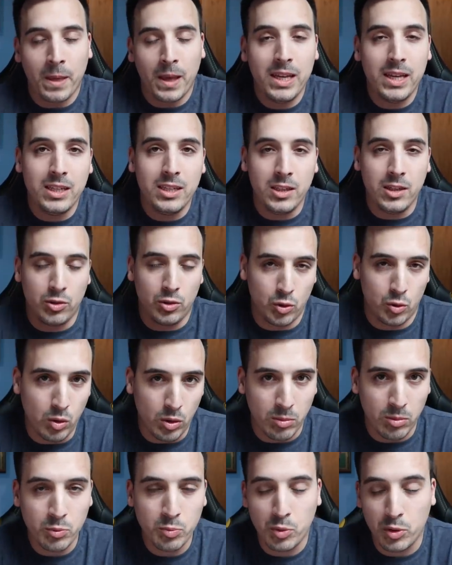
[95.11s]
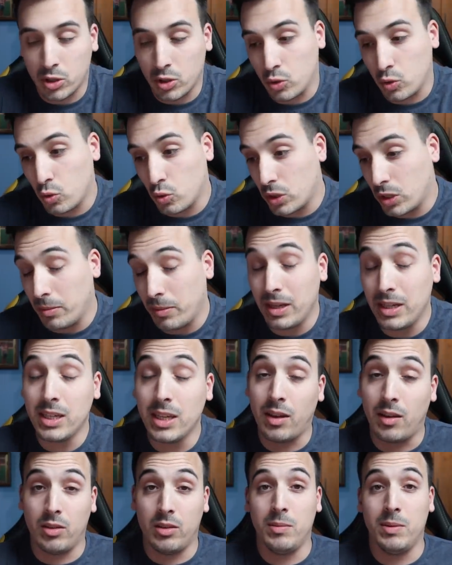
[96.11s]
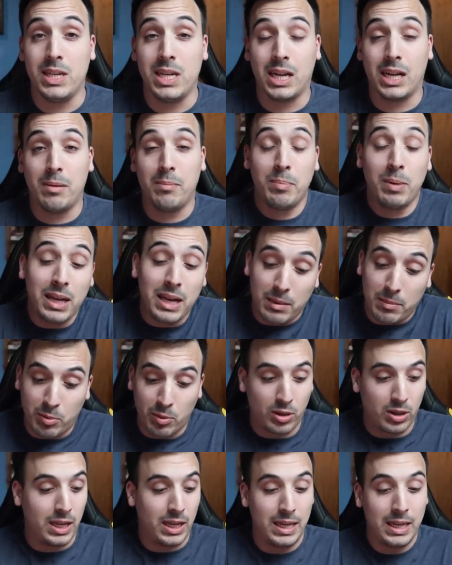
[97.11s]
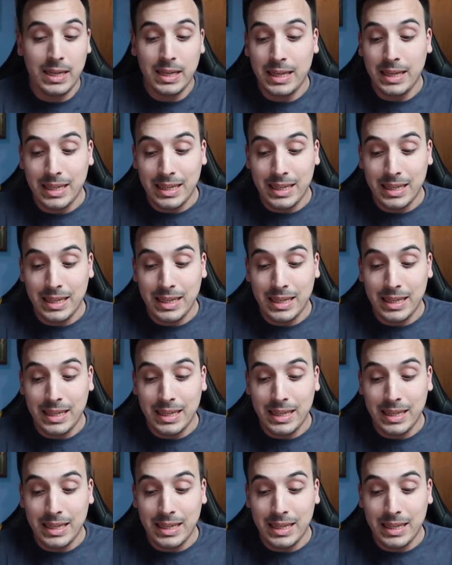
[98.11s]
y si sois nuevos, pues que os suscribáis y que activéis la campana, porque